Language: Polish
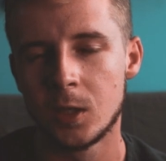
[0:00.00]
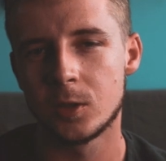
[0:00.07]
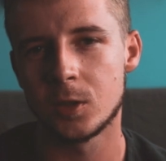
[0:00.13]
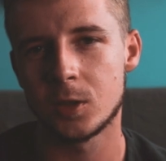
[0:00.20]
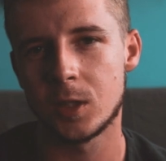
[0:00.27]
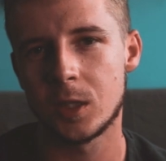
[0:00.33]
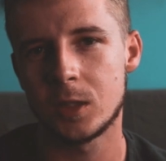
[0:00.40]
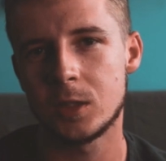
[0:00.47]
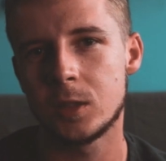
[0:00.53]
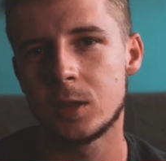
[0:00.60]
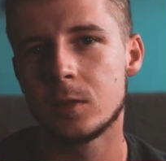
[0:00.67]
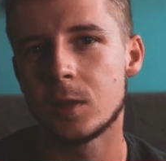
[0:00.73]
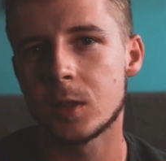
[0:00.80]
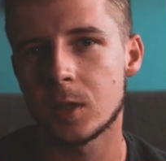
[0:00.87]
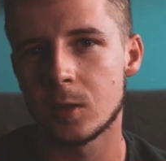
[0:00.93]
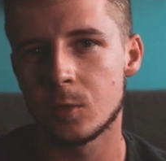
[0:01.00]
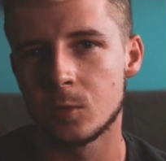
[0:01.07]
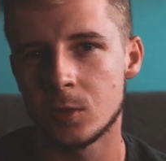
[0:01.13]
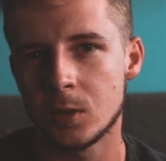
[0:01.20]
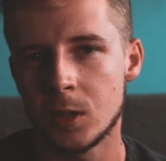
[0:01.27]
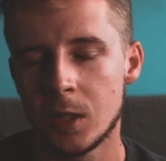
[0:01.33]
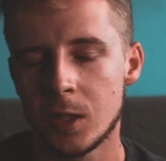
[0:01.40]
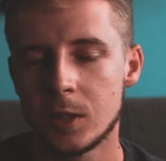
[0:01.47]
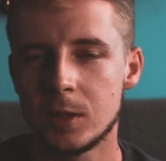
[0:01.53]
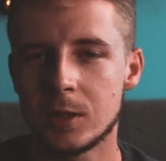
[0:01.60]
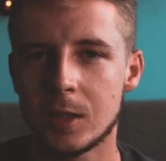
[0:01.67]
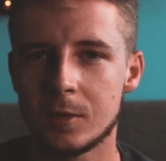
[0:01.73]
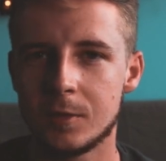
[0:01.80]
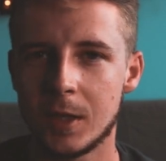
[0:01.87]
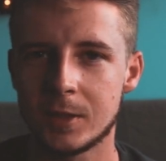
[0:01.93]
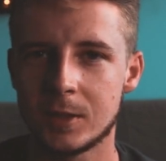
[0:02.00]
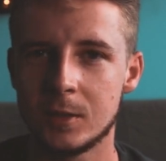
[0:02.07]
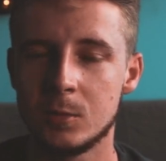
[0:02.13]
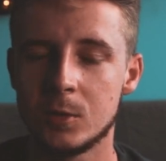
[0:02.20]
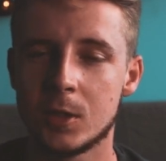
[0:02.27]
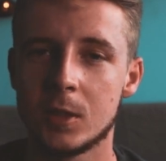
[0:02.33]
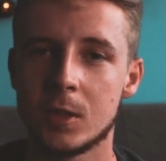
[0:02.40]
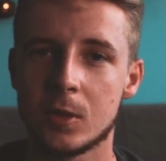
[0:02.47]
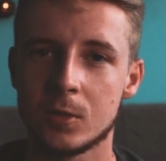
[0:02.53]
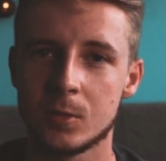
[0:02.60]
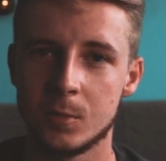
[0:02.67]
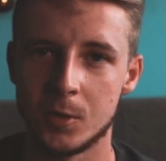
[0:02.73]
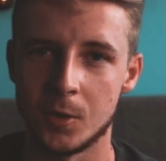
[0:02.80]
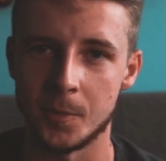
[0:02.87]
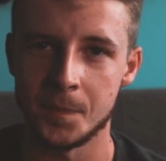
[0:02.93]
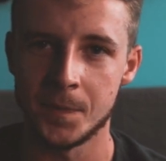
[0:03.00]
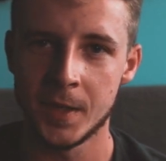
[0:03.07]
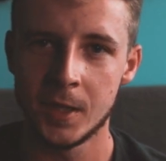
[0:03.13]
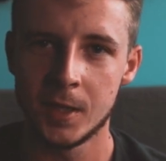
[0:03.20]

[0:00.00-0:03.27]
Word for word: to 42 sekundy i te gwiazdy mi się nie rozmyją.